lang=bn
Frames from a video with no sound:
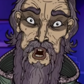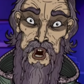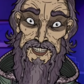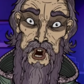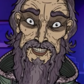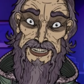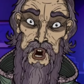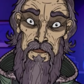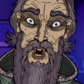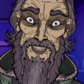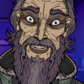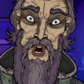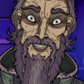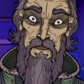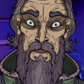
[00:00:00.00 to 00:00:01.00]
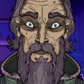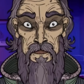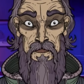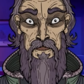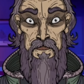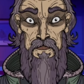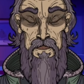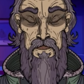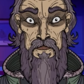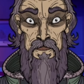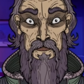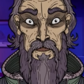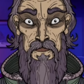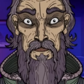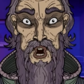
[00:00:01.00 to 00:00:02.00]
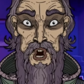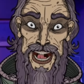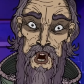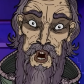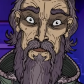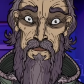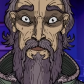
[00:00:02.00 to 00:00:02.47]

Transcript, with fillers: লোক এসে উপস্থিত বলল